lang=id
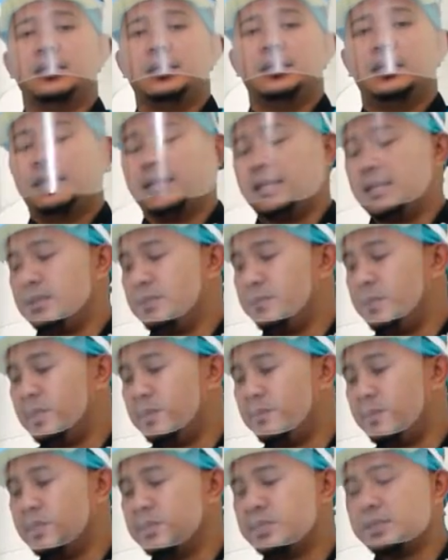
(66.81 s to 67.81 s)
Nah,
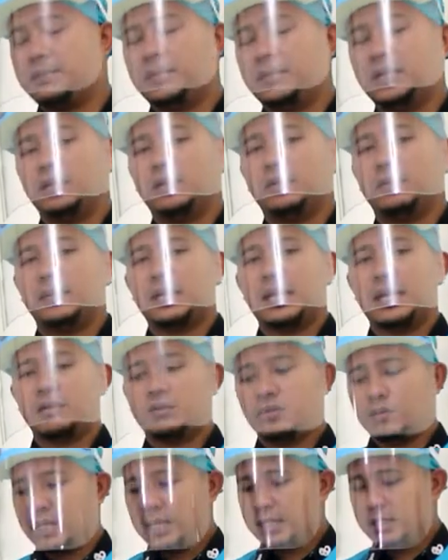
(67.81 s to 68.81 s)
teman-teman sebelum
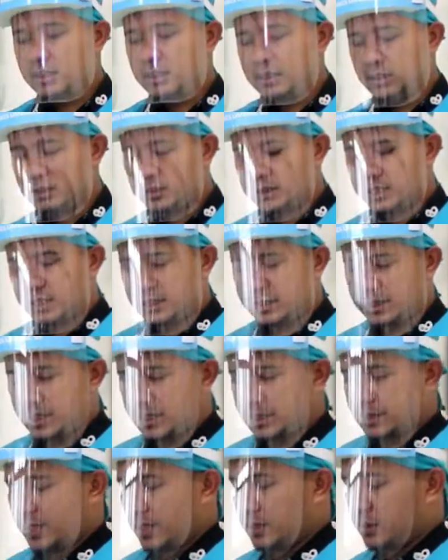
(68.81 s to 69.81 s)
melakukan, saya
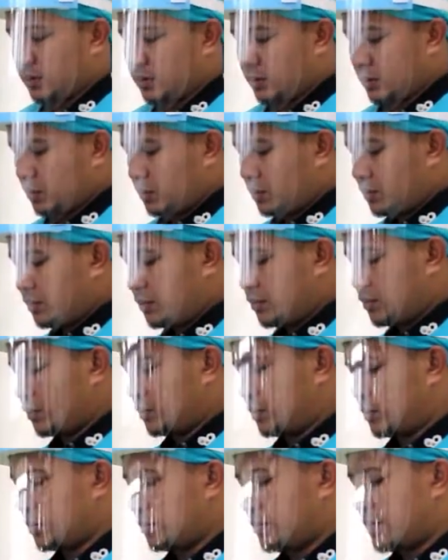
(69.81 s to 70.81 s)
jelaskan dulu
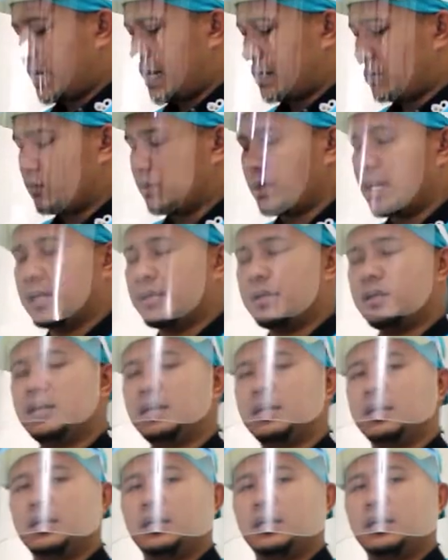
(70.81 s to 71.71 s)
untuk melakukan